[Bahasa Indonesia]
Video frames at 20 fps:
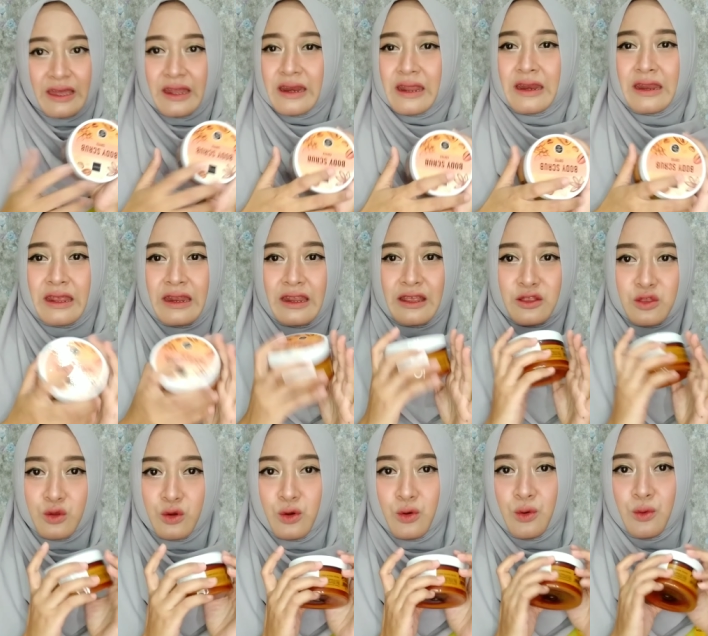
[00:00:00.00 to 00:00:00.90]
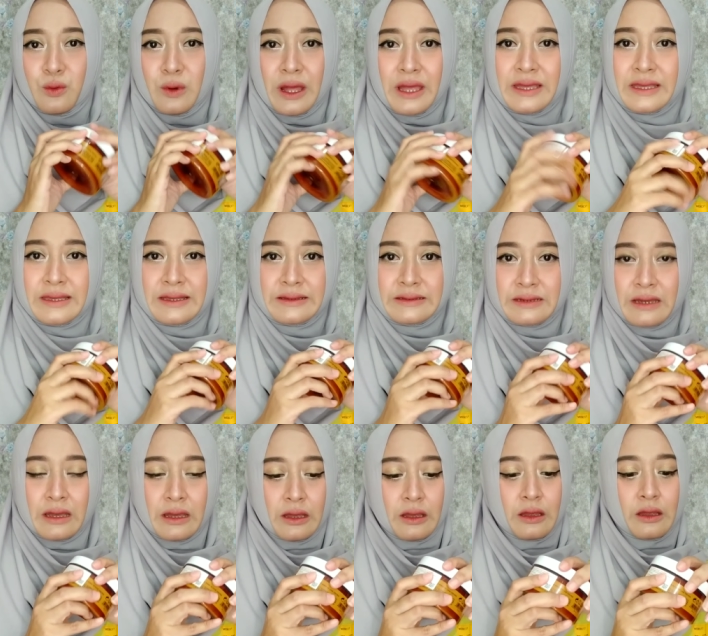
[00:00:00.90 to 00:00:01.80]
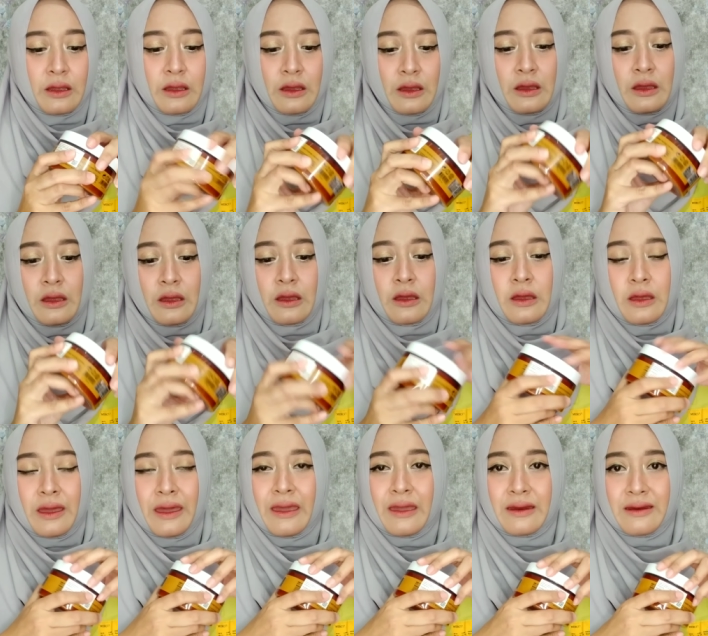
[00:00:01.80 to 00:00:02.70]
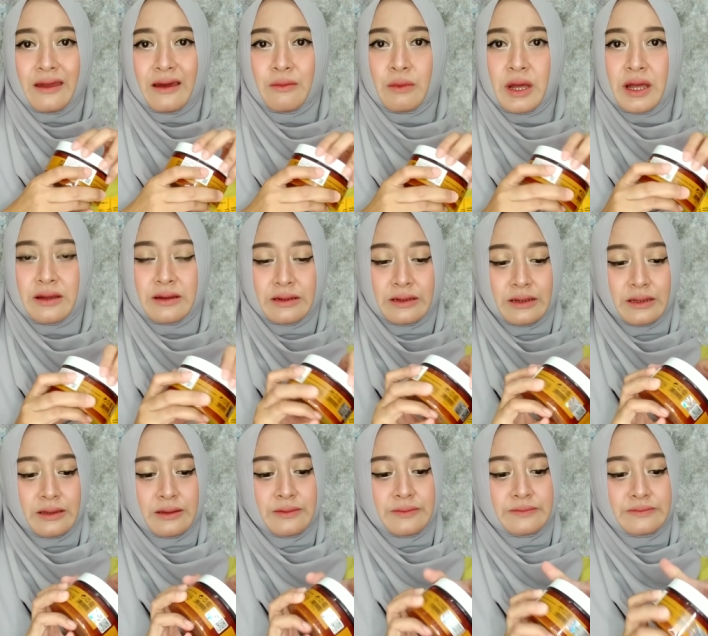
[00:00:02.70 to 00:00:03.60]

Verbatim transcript: dan ini tuh wanginya enak banget